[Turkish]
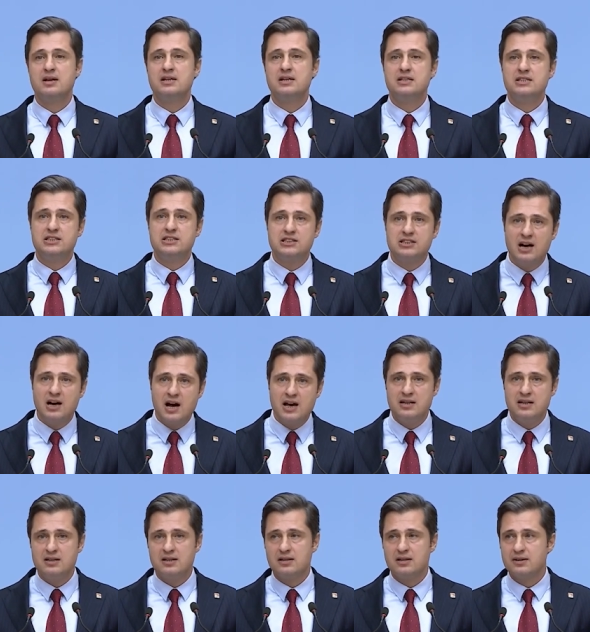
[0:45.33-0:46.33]

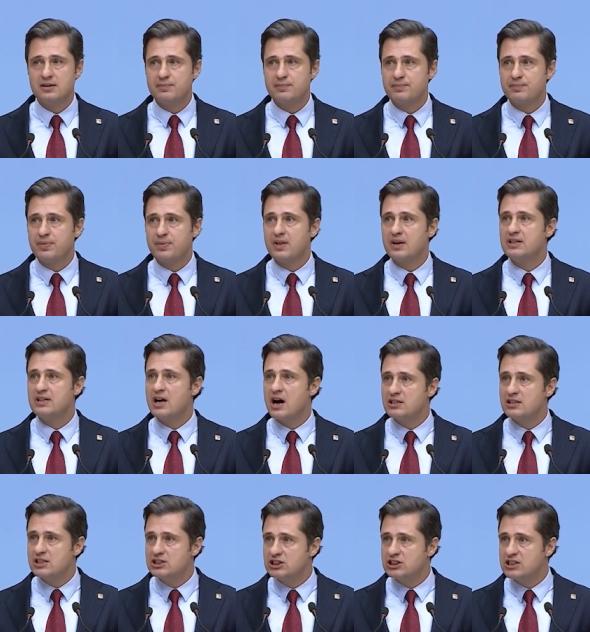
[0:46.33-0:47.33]
İsrail
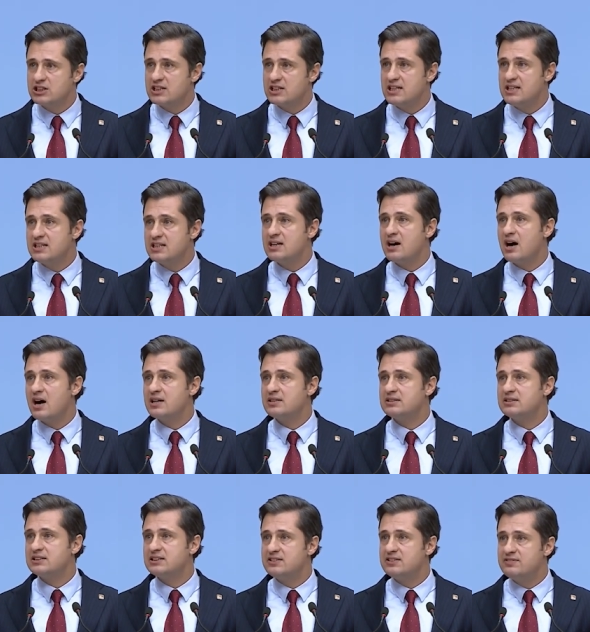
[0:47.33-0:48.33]
yaklaşık iki
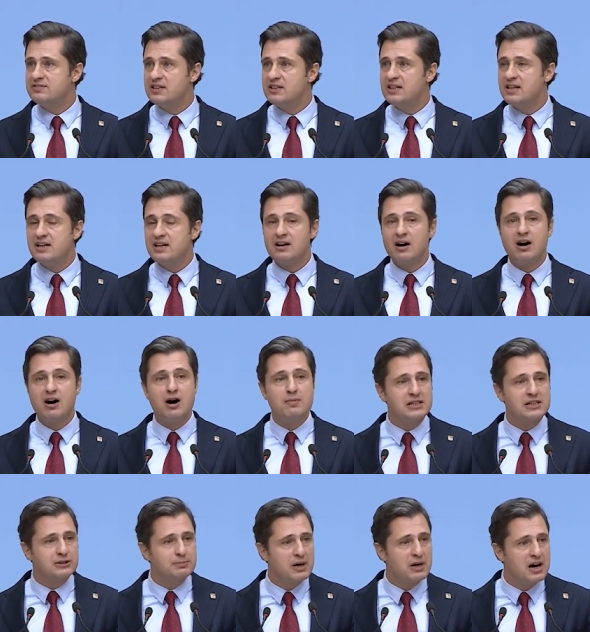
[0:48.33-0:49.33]
aydır sivilleri
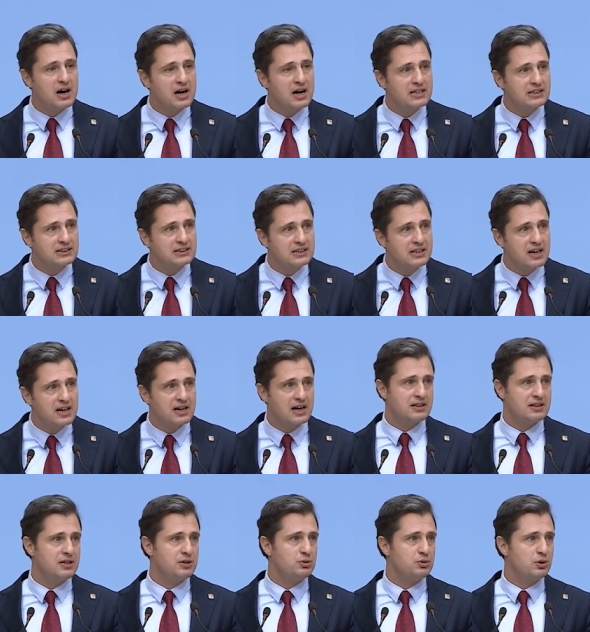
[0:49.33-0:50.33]
Hamas bahanesiyle
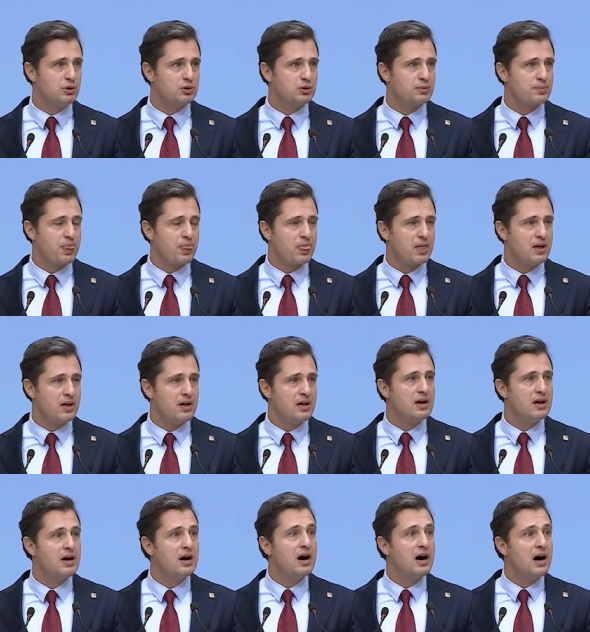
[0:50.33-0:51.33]
katlediyor.
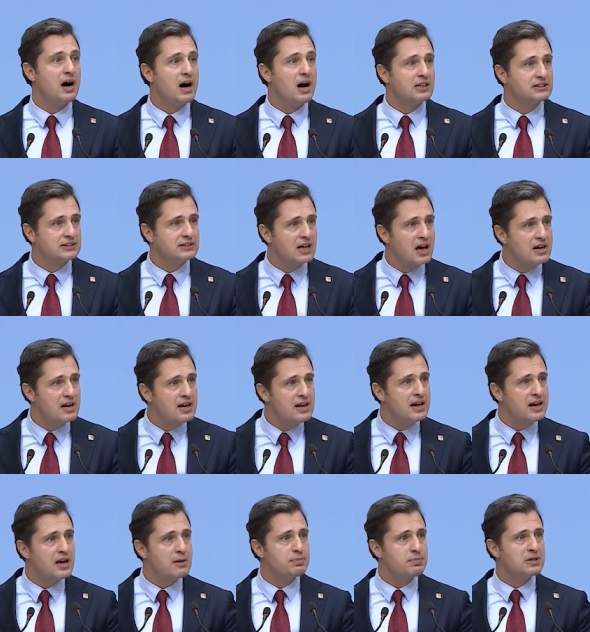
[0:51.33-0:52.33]

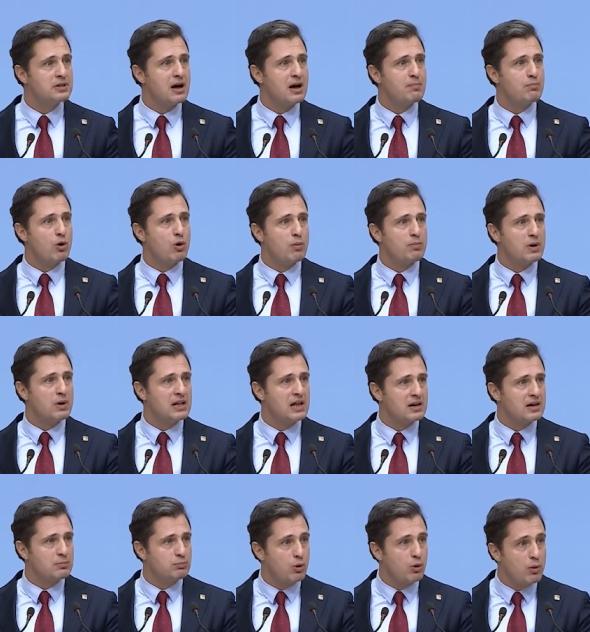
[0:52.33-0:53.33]
Hastanelere yapılan
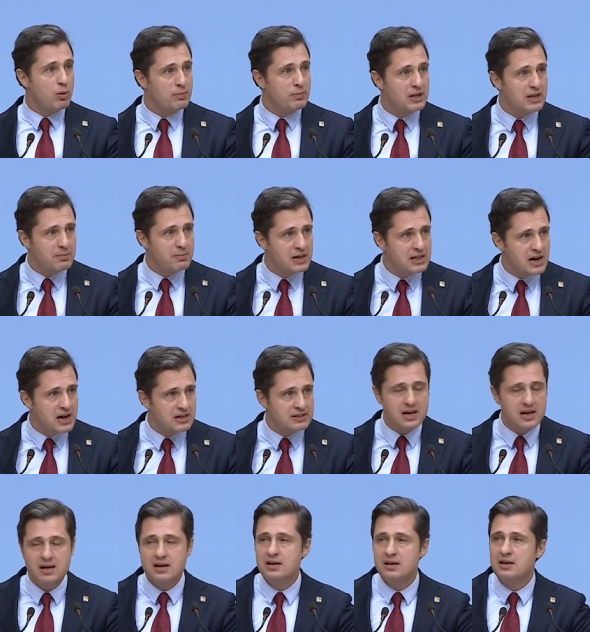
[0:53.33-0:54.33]
bombalar,
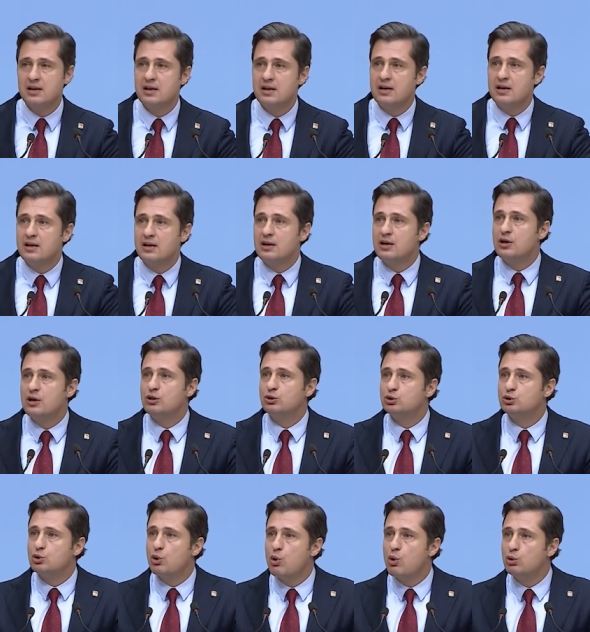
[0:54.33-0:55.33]
bombalamalarda
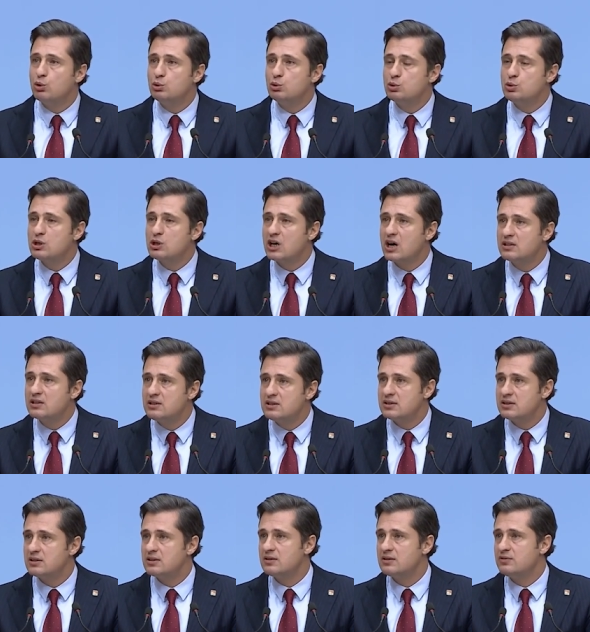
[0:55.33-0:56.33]
çoğunluğu
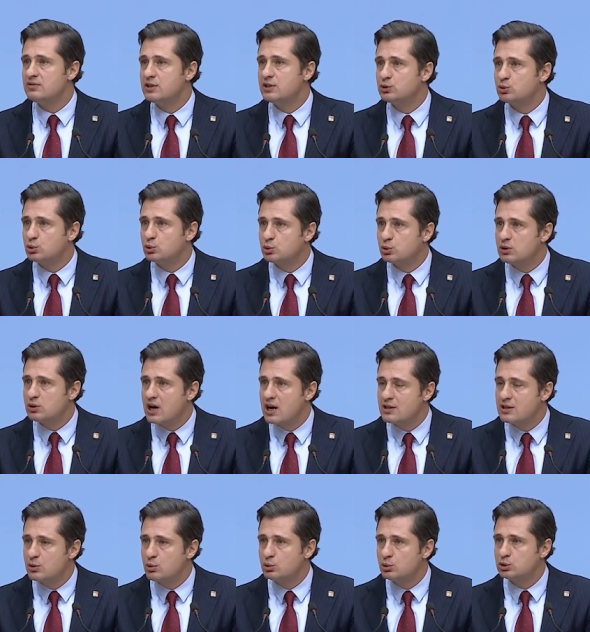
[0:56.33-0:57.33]
kadın ve
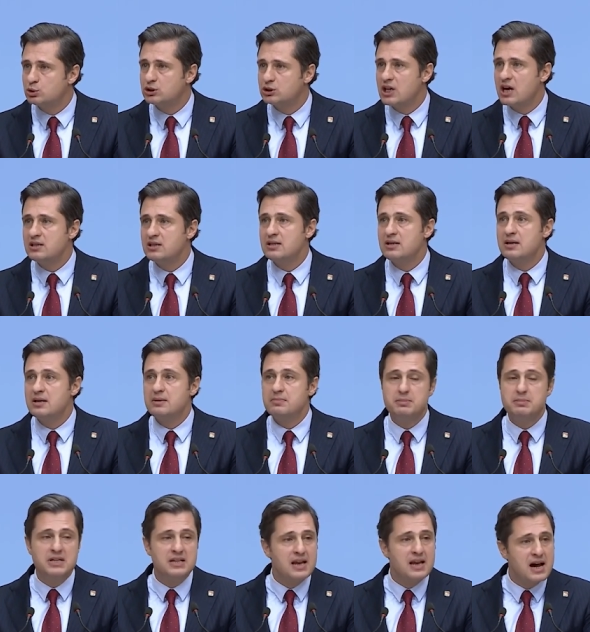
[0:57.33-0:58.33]
çocuklardan oluşan
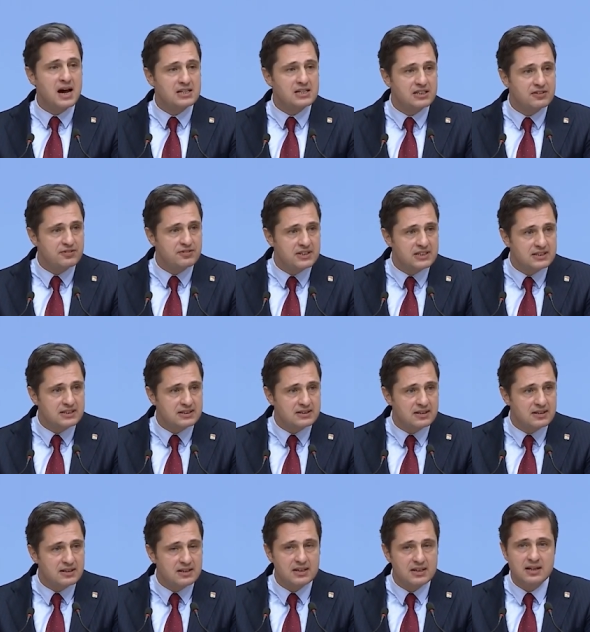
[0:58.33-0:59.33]
binlerce
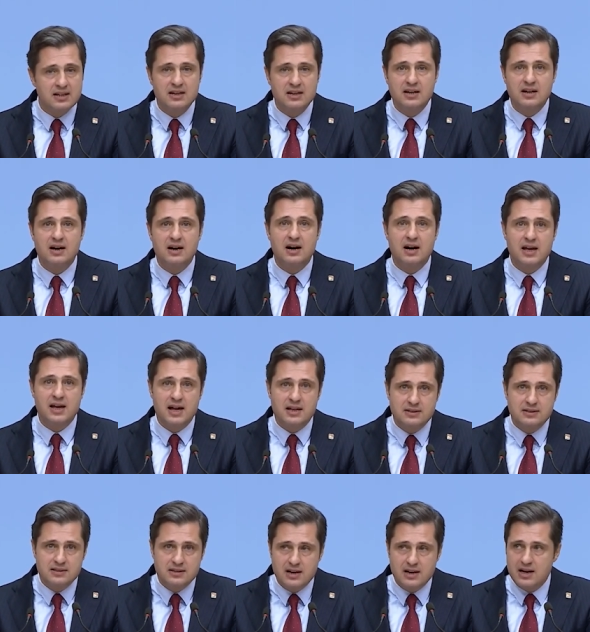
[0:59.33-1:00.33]
Filistinli
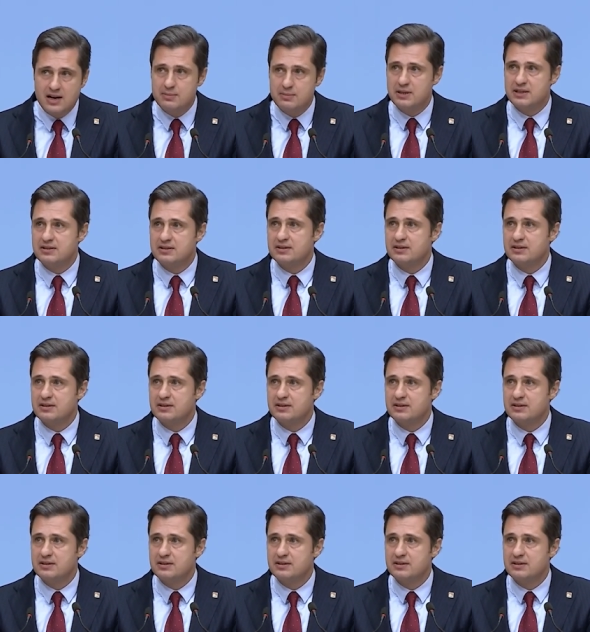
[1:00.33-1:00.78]
hayatını kaybetti